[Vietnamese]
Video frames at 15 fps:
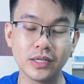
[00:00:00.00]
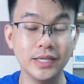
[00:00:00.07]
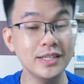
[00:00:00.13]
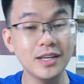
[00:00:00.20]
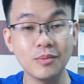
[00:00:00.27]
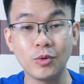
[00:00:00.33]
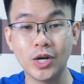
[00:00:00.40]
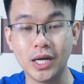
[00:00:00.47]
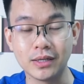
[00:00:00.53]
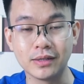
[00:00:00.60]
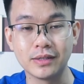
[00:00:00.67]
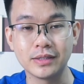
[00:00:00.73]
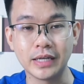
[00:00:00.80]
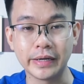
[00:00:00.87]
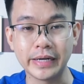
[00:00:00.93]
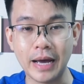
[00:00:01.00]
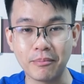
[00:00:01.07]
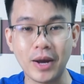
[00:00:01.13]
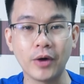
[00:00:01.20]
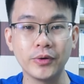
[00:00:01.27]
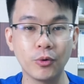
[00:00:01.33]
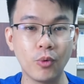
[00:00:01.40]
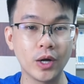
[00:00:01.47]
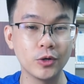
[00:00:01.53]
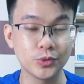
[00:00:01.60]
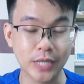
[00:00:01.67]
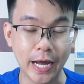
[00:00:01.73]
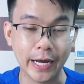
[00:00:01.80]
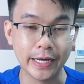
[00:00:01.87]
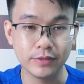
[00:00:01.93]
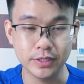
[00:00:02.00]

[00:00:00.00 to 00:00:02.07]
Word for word: ít nhất là một lần để đảm bảo hiệu quả lâu dài.